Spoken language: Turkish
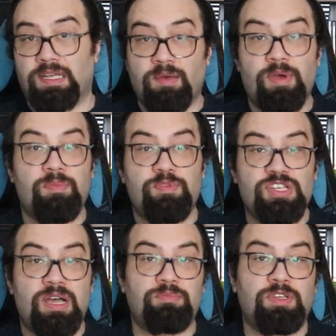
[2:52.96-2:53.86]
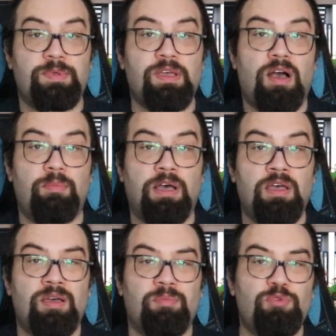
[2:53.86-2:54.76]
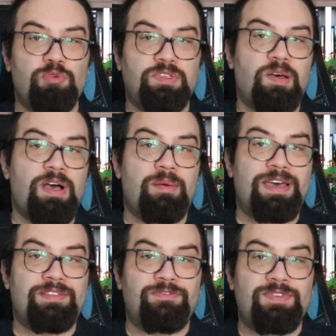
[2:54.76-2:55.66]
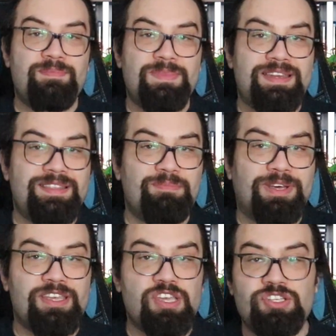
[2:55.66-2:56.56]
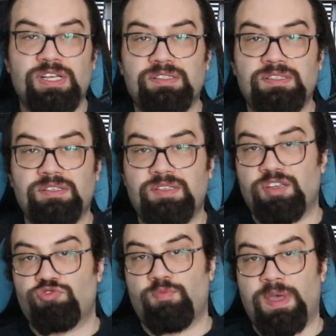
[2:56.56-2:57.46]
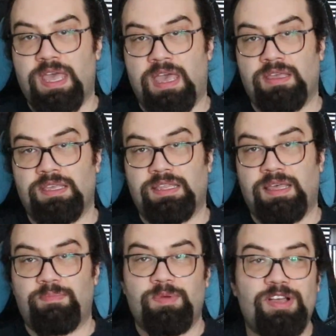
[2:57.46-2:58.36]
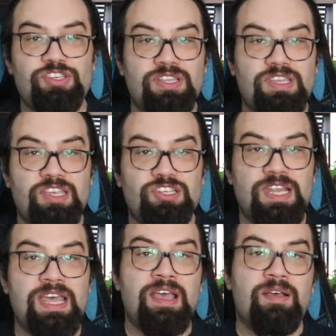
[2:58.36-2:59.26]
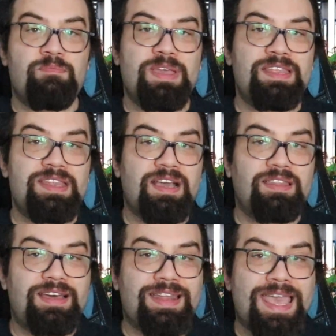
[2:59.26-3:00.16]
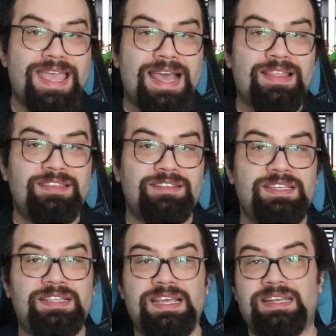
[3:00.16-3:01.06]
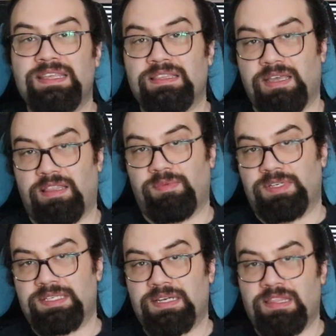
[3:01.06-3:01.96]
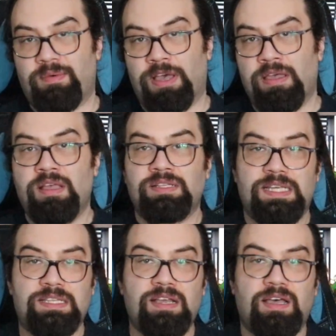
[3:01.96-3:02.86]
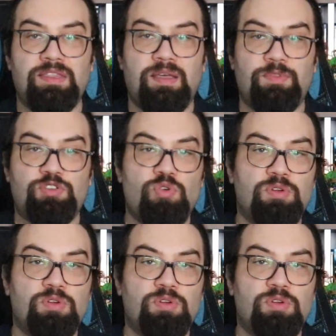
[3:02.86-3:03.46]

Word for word: sıralama yapacağım tabii ama bu tamamen filmlerin bana yaşattığı tecrübeye ya da bir başka deyişle beni ne kadar eğlendirdiklerine dayalı bir sıralama. Teknik anlamda